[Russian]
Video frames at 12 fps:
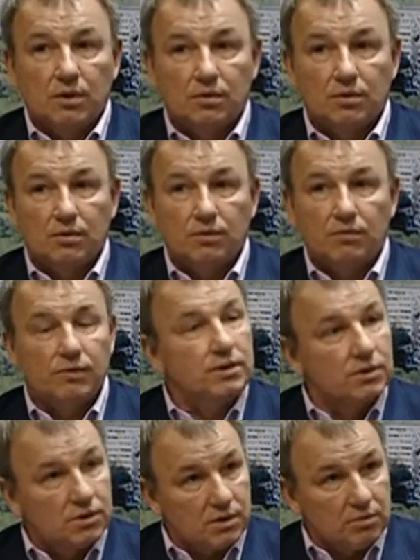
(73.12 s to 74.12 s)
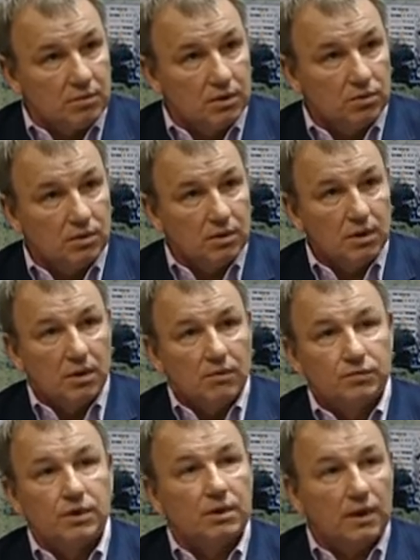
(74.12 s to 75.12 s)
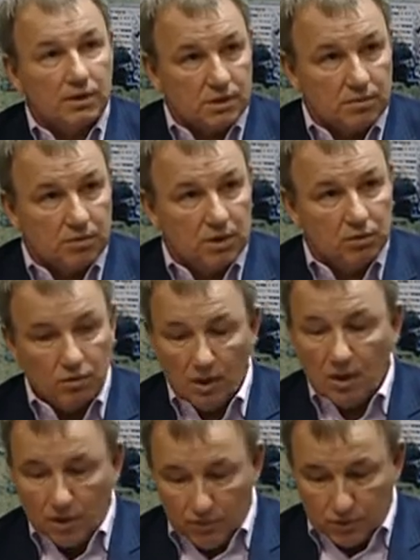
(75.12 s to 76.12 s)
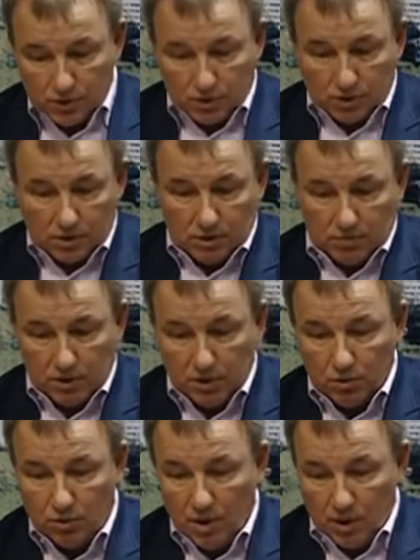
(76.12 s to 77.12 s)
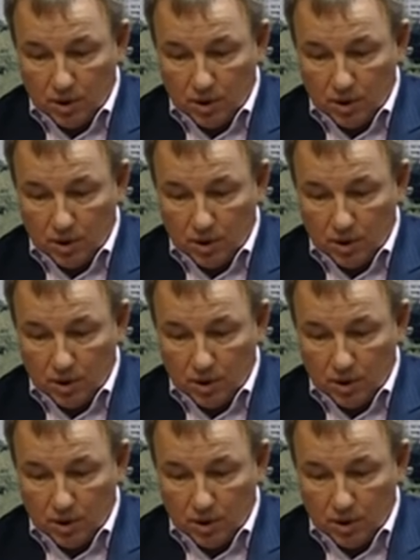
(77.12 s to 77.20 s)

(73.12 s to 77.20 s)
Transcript: э, в 2011 году, в 2013 году и в 2014 году.